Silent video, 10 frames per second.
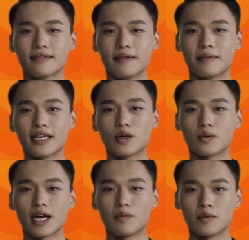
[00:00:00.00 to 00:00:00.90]
ทีมงานขอ
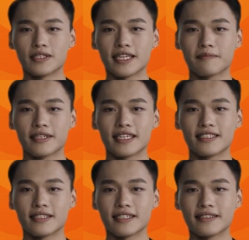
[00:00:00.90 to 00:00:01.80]
งเราบริษัท Media
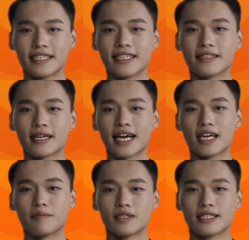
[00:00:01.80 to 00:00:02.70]
Search ยินดีให้
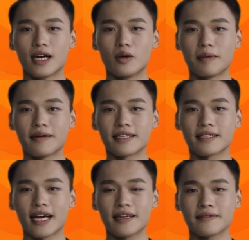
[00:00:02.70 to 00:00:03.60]
คำปรึกษาออกแบบติด
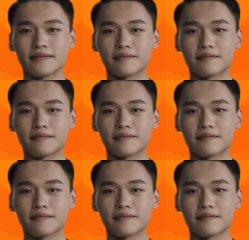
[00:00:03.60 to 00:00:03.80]
ตั้ง